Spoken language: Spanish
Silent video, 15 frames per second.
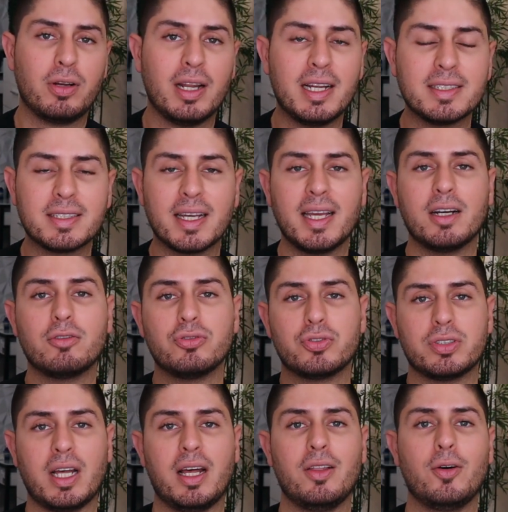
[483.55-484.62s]
que les haya
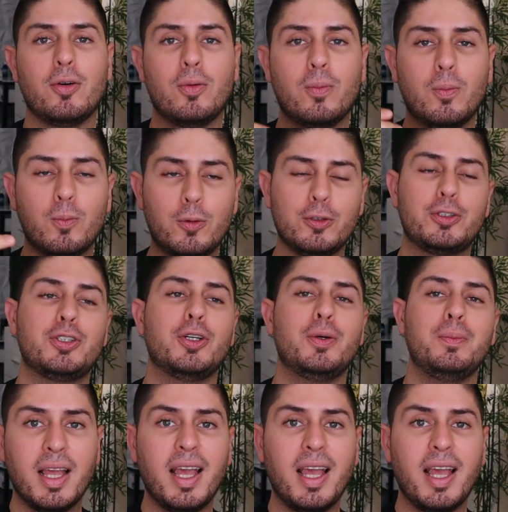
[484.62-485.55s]
gustado mucho.